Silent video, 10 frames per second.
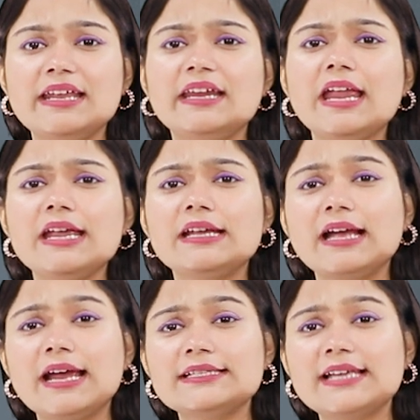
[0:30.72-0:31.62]
आने के
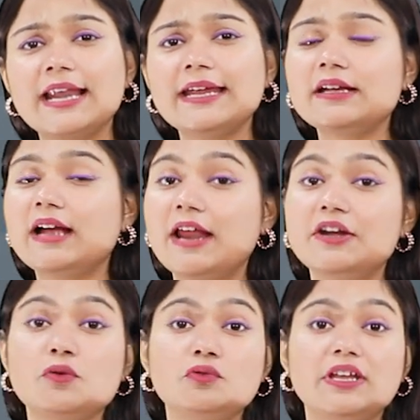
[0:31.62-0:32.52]
कई सारे
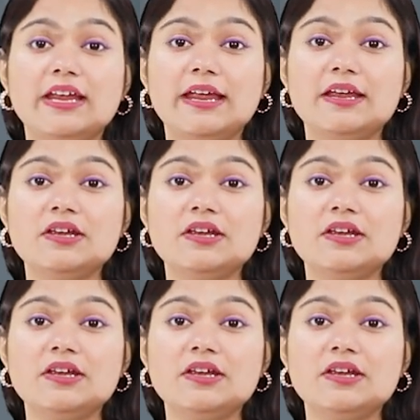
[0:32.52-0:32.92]
कारण होते हैं